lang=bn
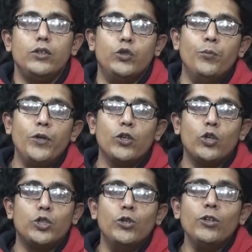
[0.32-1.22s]
সুপ্রিয়
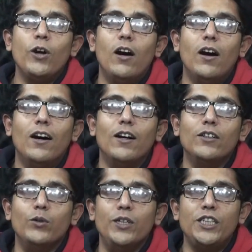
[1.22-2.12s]
দর্শক
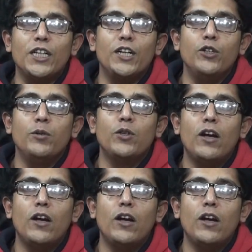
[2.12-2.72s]
দৈনিক শিক্ষার নিয়মিত